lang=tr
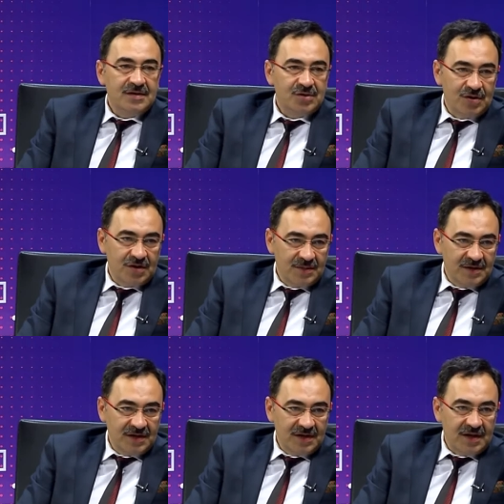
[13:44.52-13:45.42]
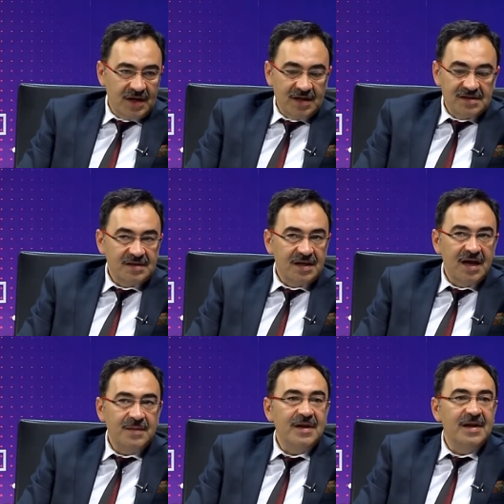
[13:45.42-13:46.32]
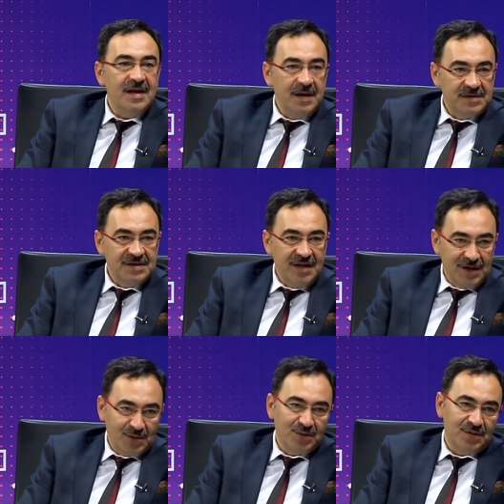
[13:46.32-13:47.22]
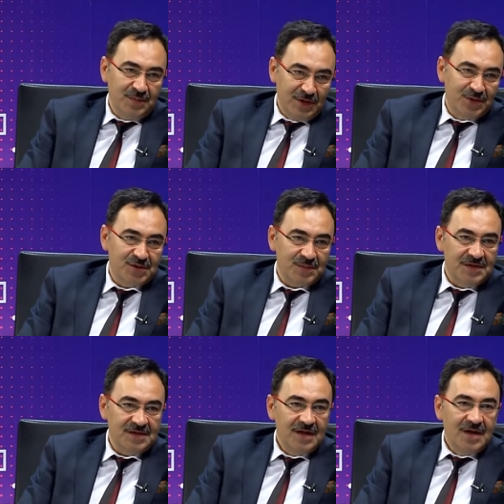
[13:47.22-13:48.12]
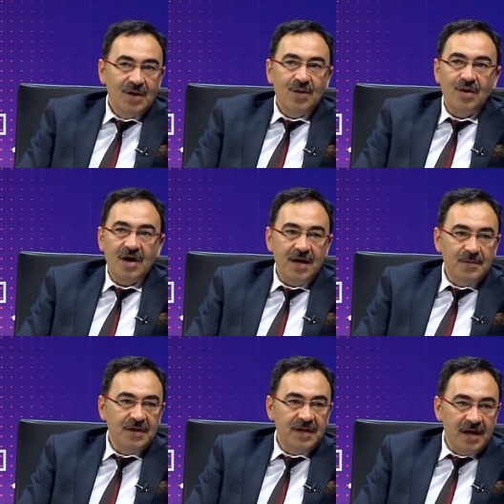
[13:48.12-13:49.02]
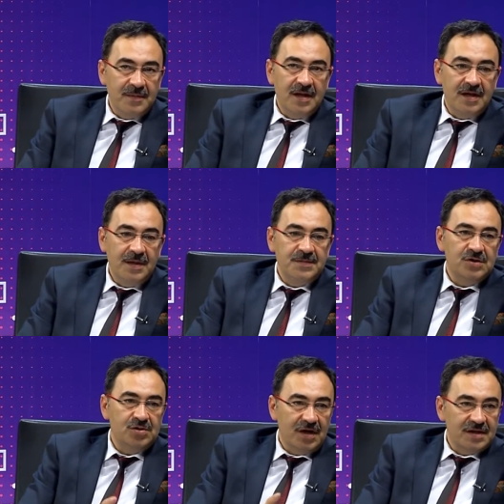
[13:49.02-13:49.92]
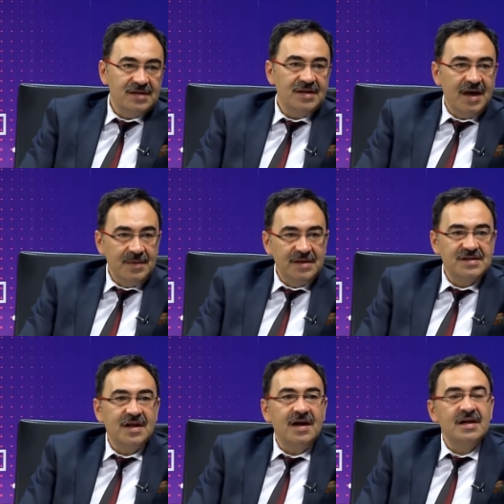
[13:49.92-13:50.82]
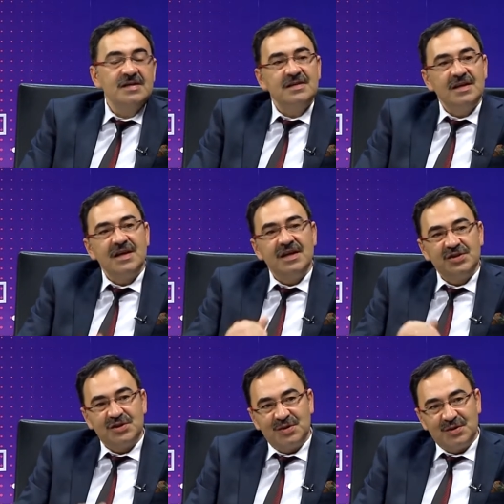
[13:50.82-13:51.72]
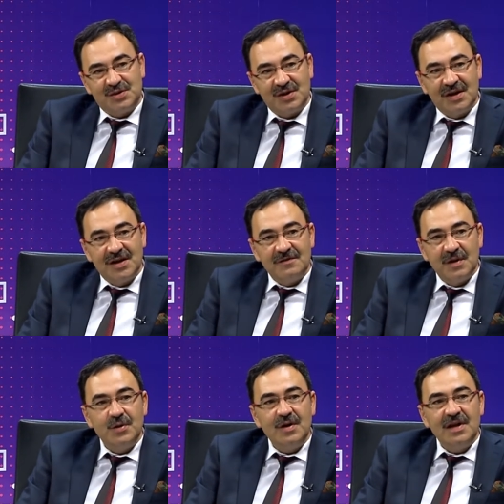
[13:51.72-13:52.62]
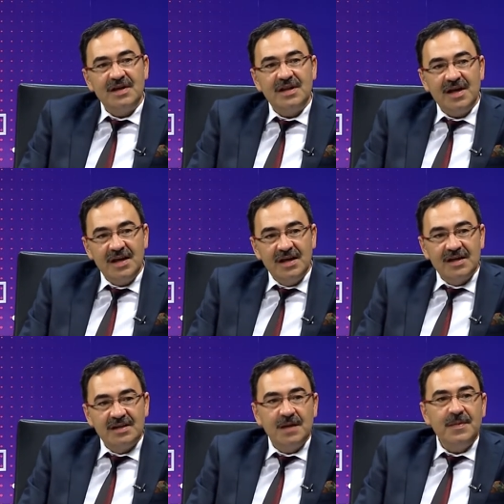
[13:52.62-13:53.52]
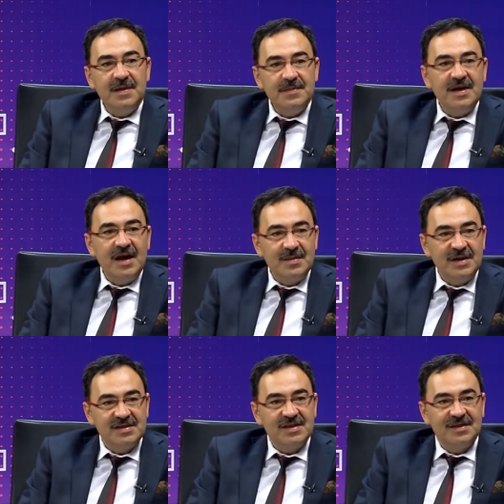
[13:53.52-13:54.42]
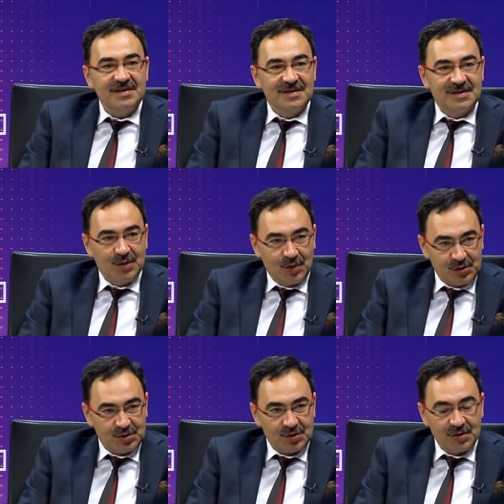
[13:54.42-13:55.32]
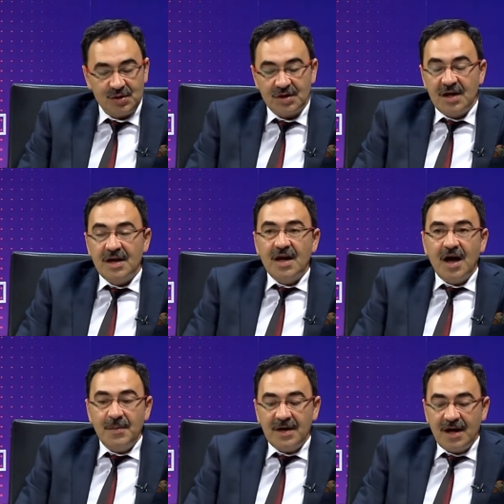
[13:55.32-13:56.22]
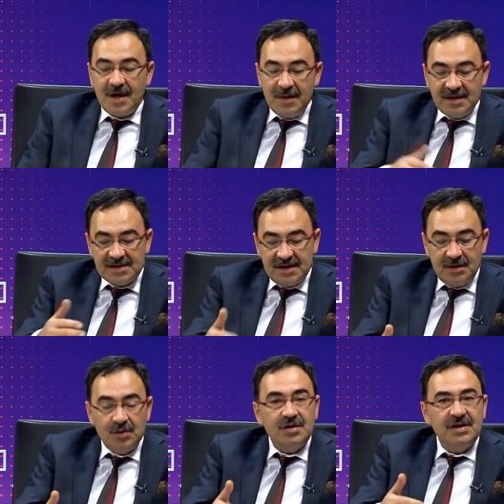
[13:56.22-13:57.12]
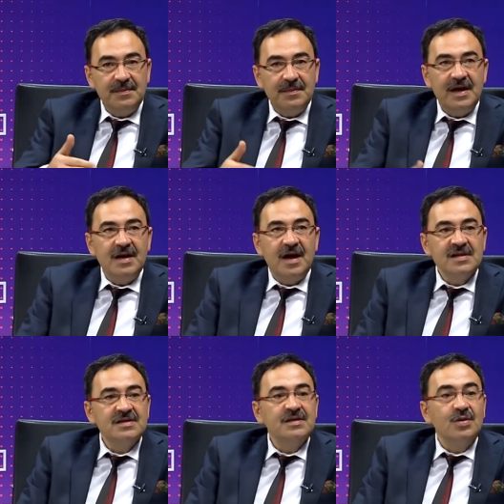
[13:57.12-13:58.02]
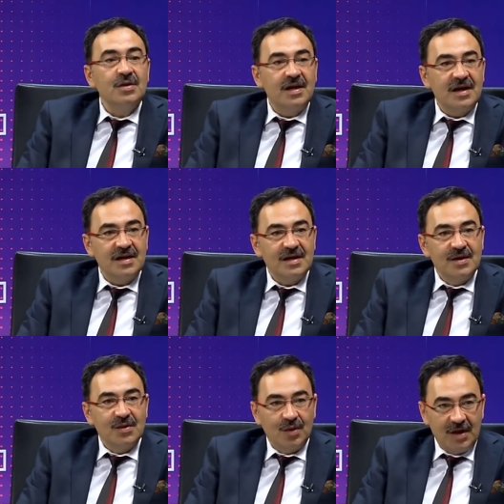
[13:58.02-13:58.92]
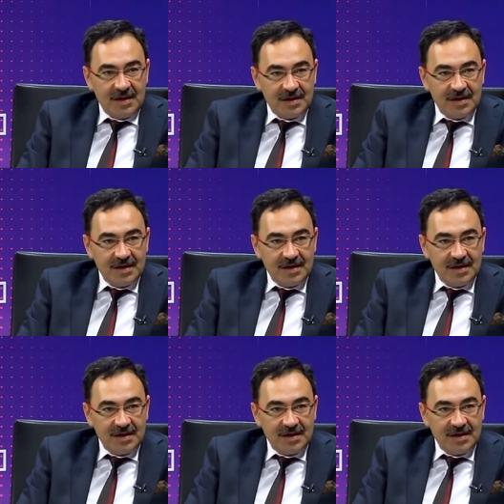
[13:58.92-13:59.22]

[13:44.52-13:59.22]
soykırımı dedikleri aslında Ermenilerin hepsinin nerede olduğunu biliyoruz biz. Evet. O kaybolan Ermenilerin hepsi şu anki Ermenistan arazisine yerleştiriliyor. Ve böylelikle yapay bir Ermenistan oluşturuluyor. Hı hı. Ama Karabağ'da zaten öteden beri azınlık olarak olan